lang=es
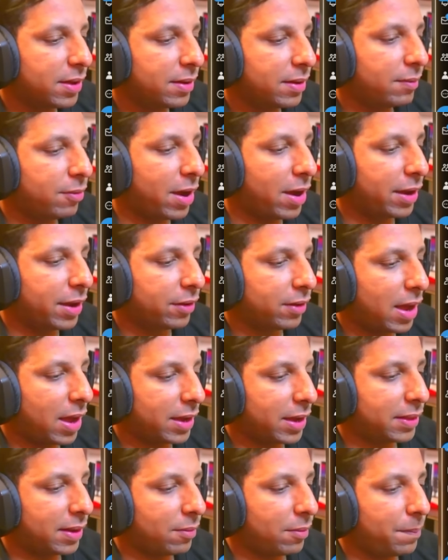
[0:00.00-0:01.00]
Bueno, ahí
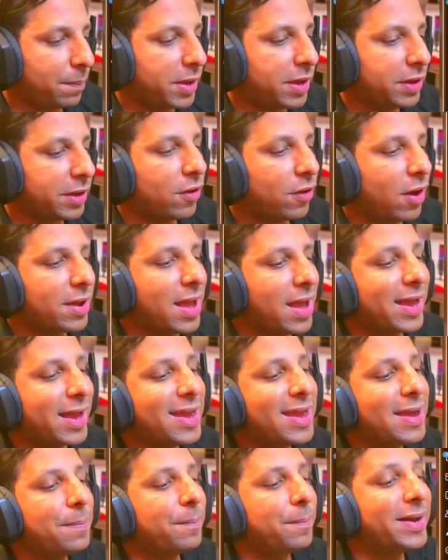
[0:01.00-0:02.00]
tenemos a bicho. Y
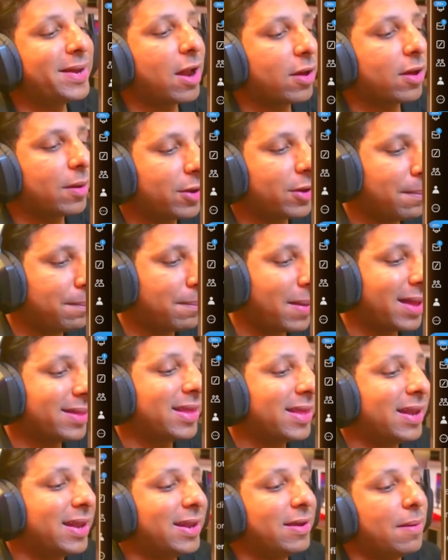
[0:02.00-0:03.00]
ahí, mira lo que pone
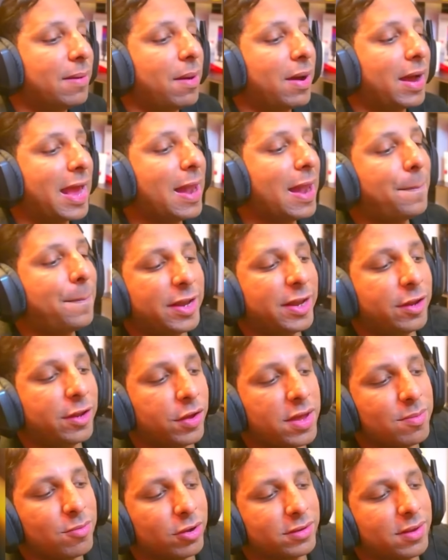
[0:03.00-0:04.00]
Martin Lieberman. El
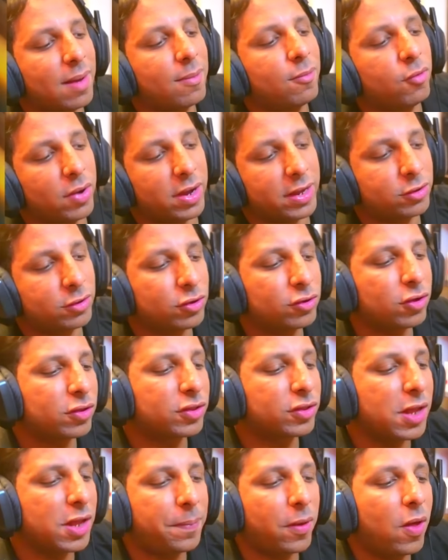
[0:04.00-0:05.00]
periodismo está muerto. Estos
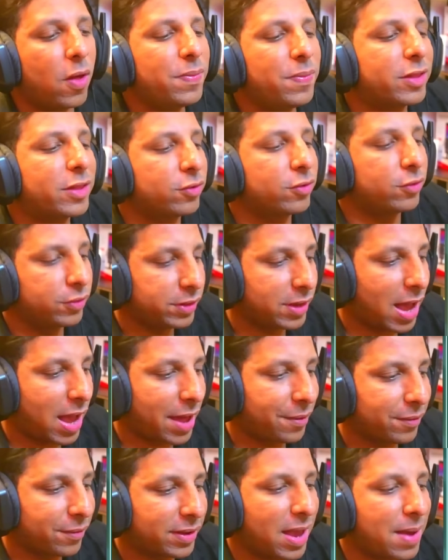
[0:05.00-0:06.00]
tipos, ¿dónde
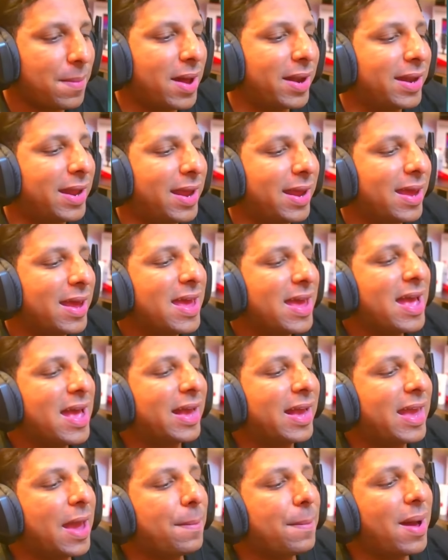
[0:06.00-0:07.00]
estudiaron? ¿Qué mané?
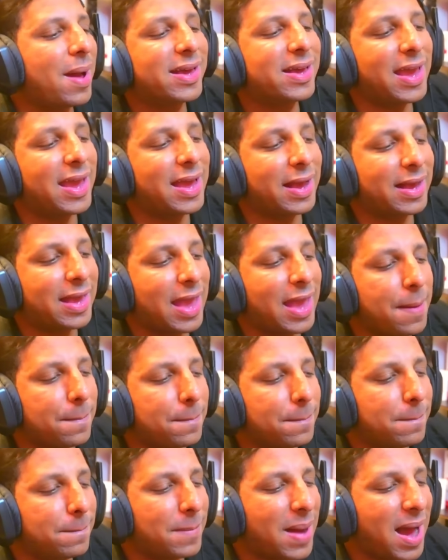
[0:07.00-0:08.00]
¿Qué, qué
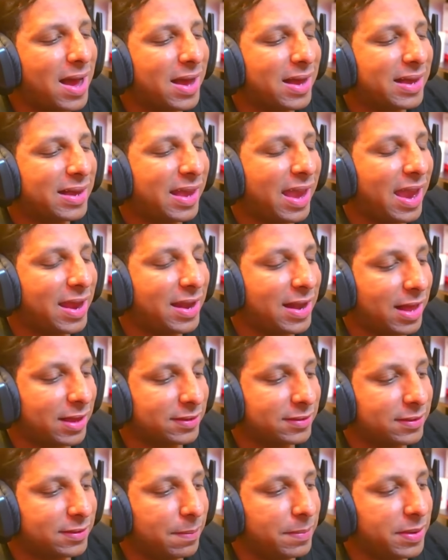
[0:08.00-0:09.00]

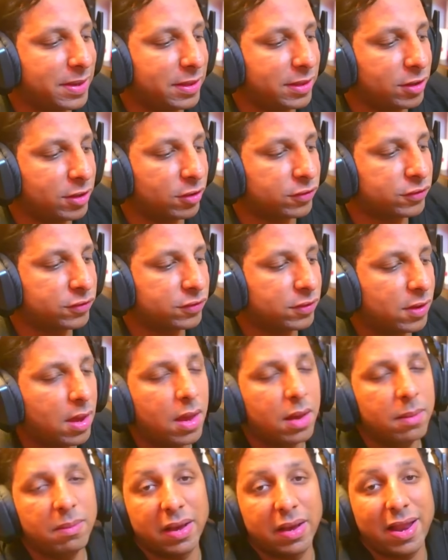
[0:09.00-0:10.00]
manquenas? Mi Dios.
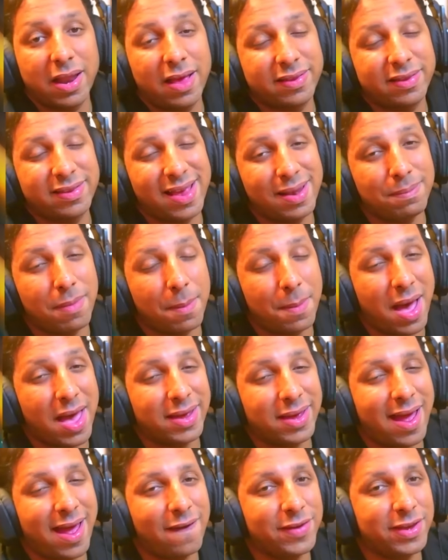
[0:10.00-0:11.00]
Manquenas debe ser
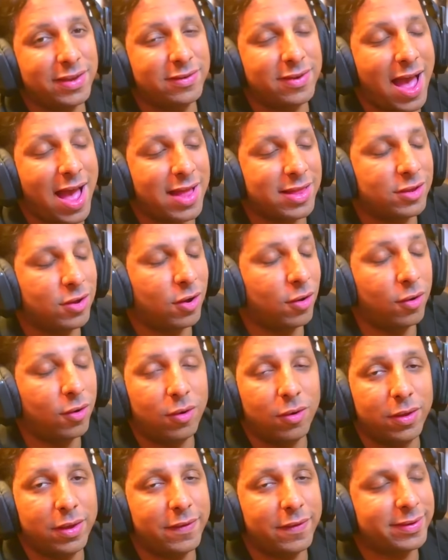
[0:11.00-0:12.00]
mamadera de Bichardo
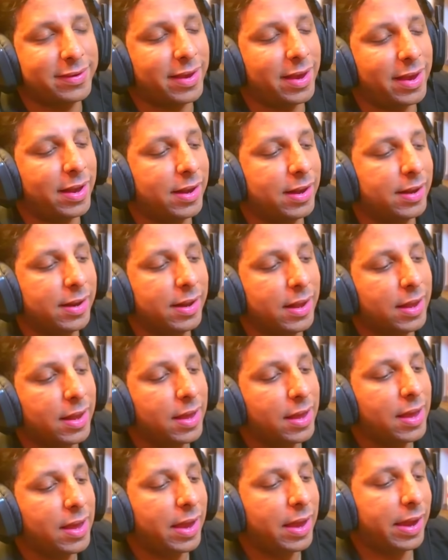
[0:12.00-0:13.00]
o debe ser
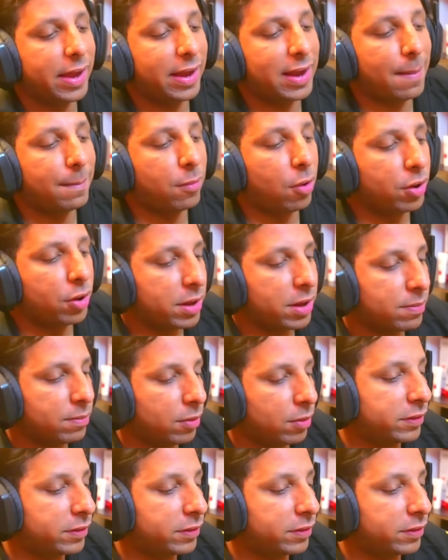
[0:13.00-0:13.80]
el ambonismo.